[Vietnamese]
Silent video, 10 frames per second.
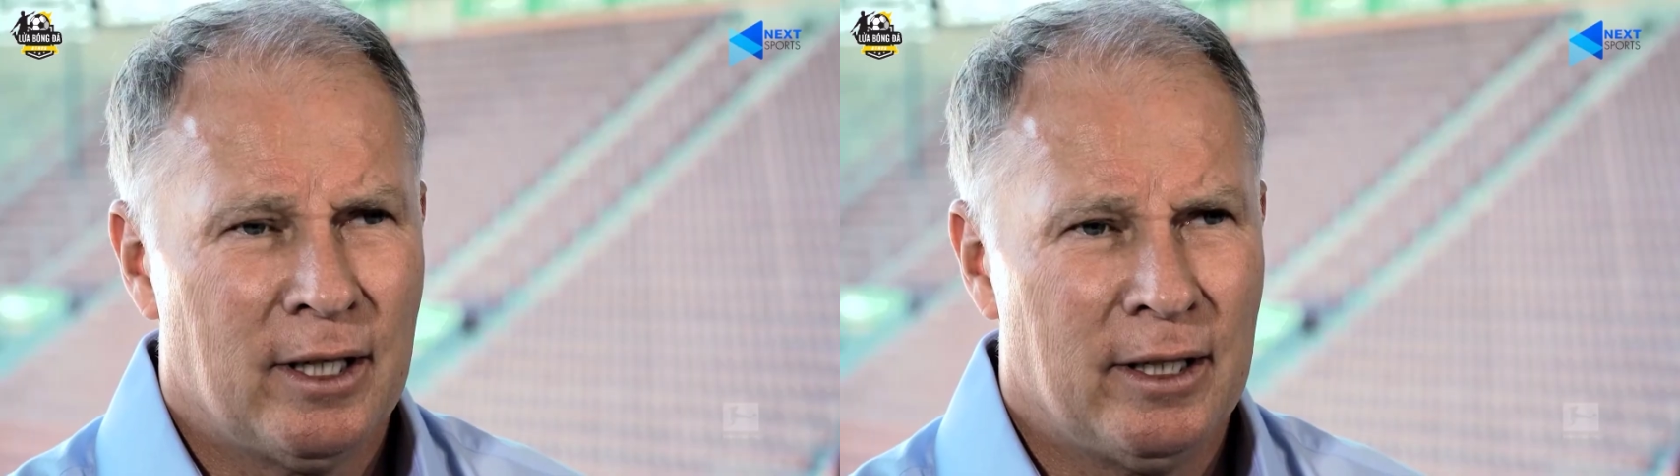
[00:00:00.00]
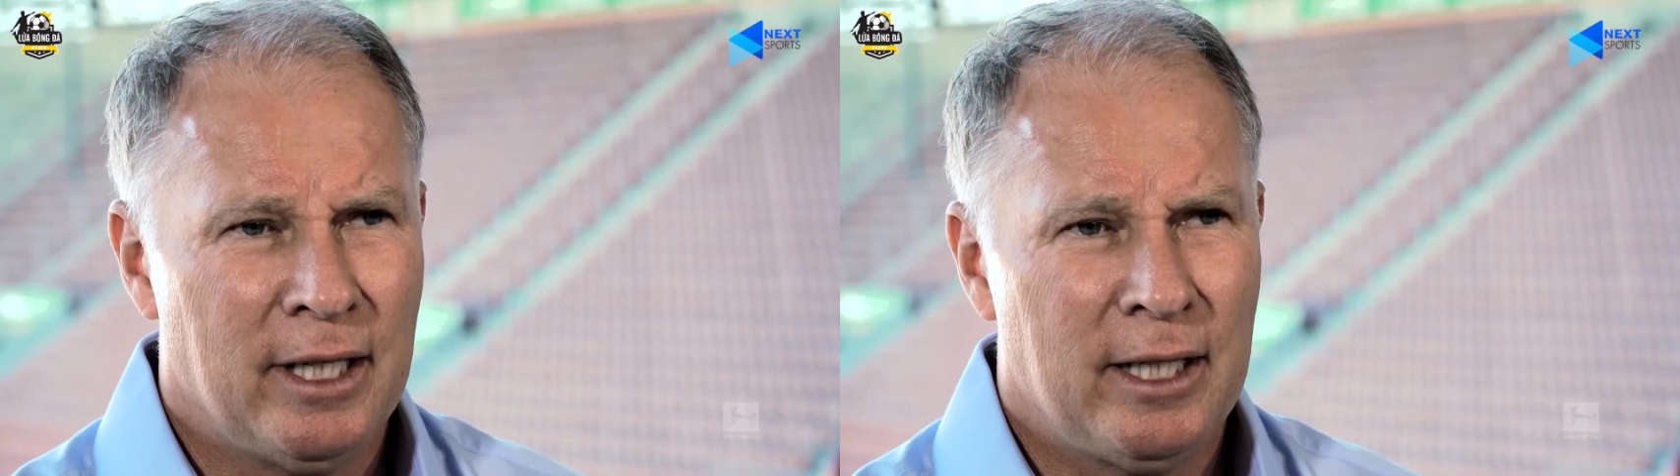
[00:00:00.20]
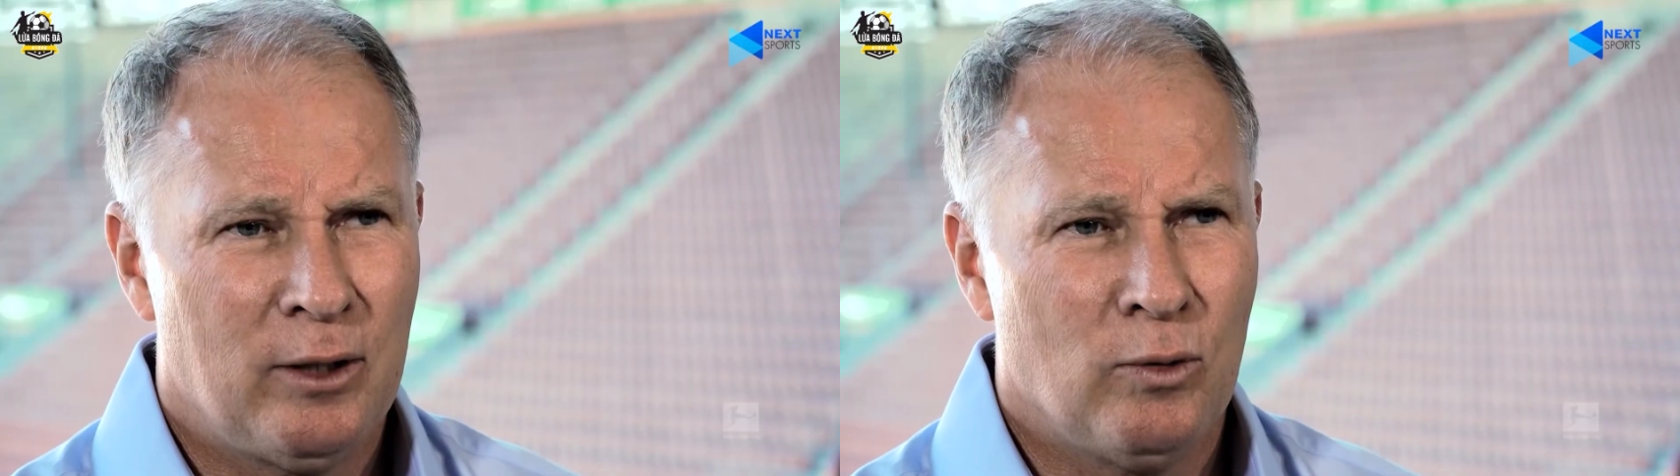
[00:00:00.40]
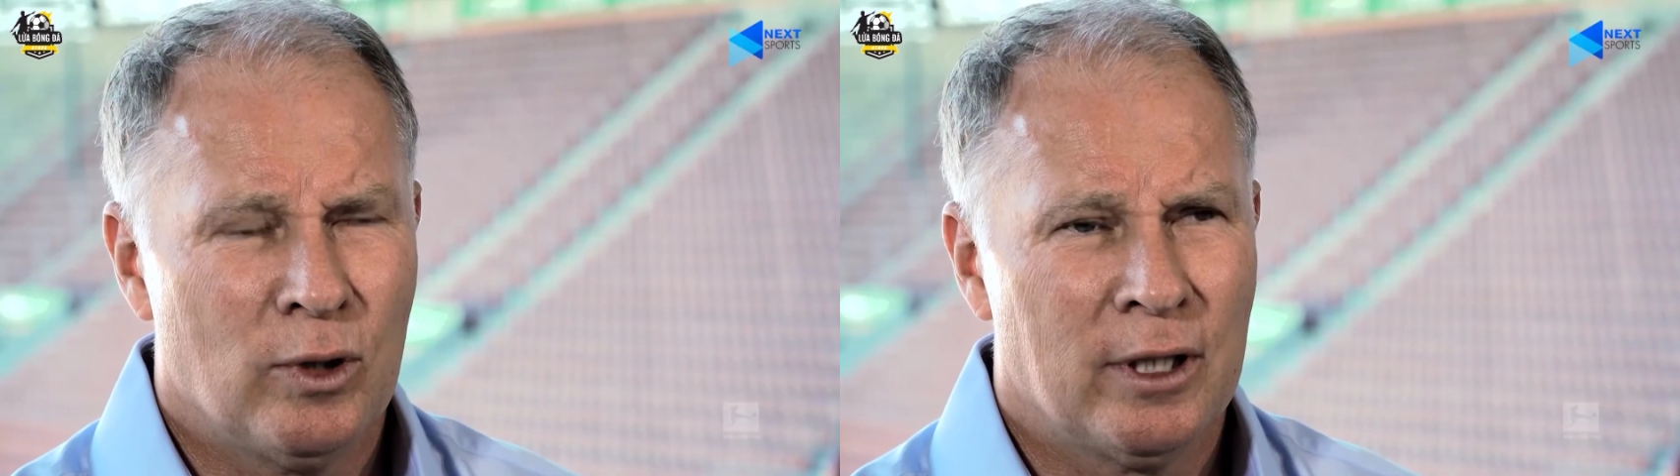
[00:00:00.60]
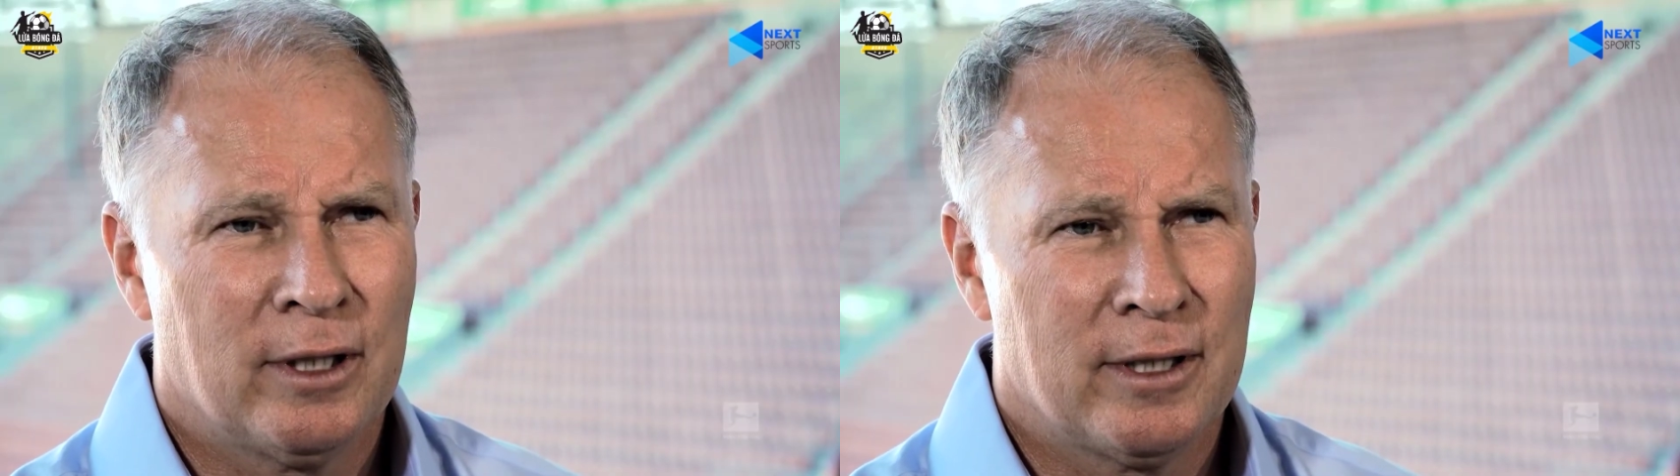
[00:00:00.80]
giờ chúng
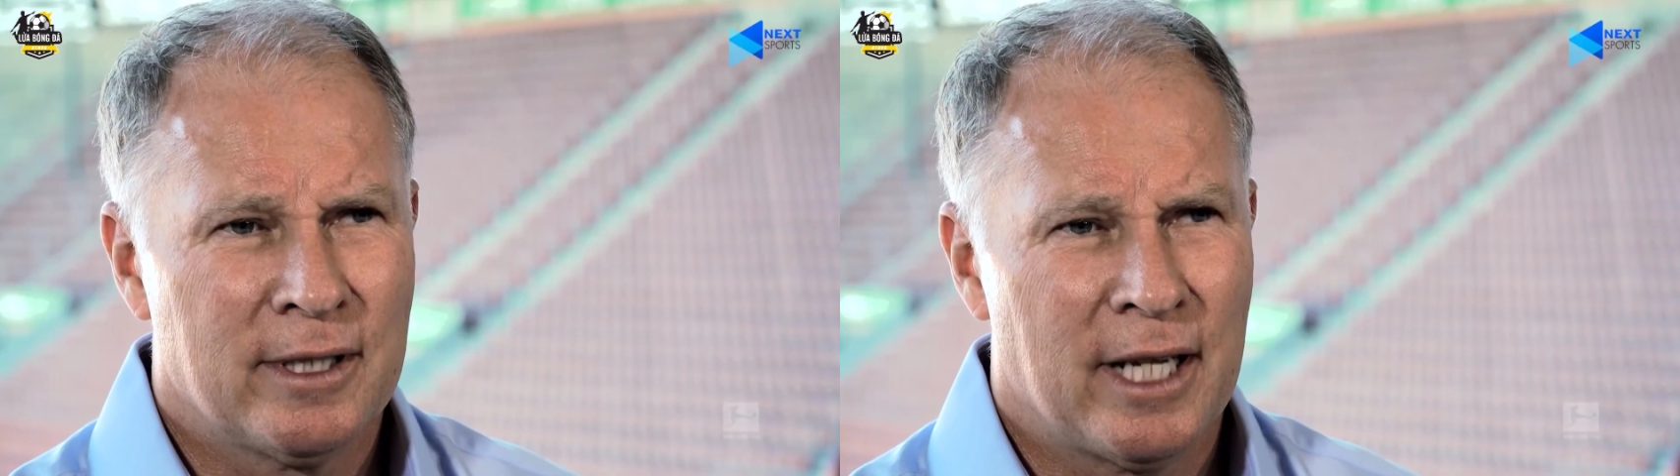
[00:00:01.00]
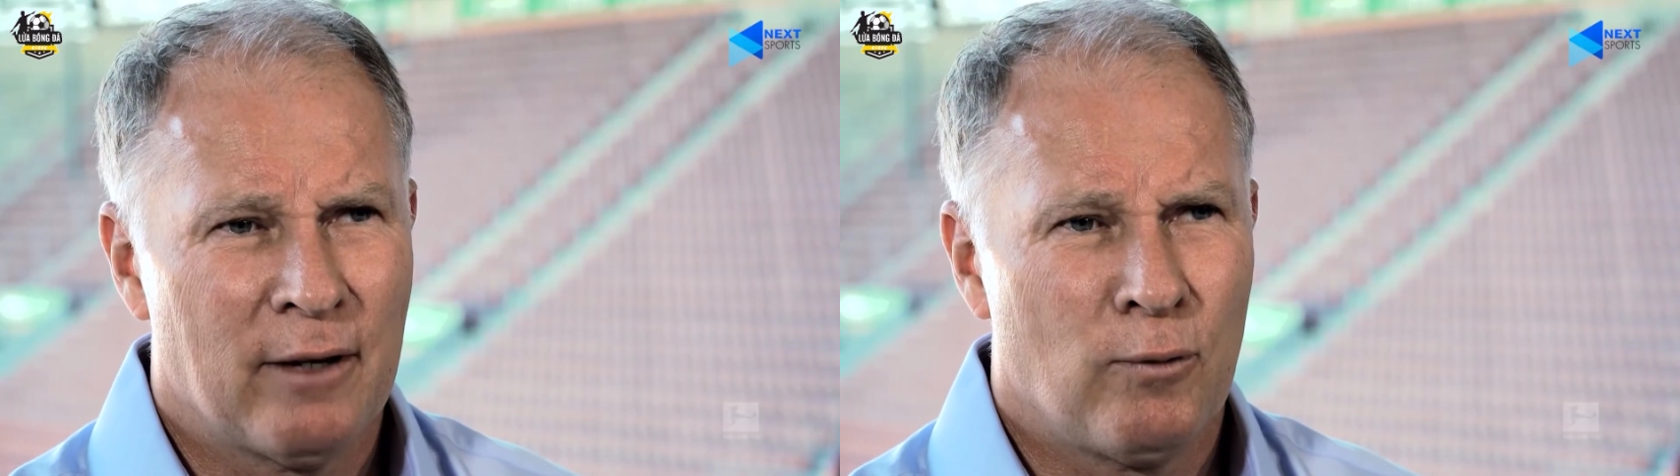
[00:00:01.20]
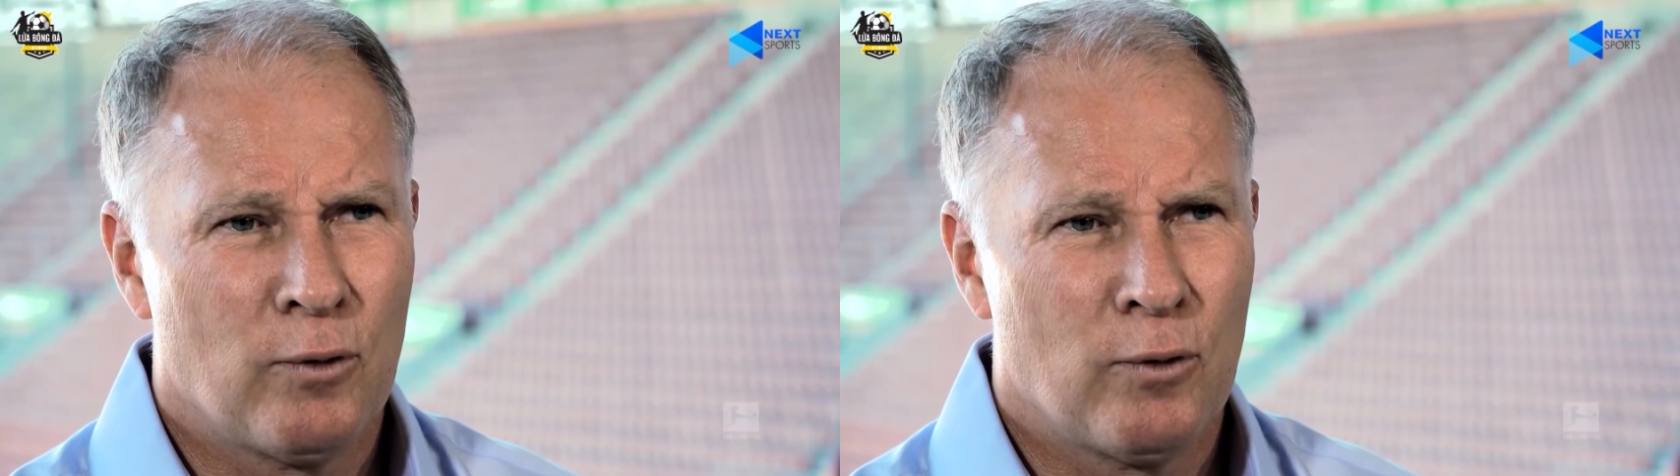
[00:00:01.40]
tôi không chỉ có một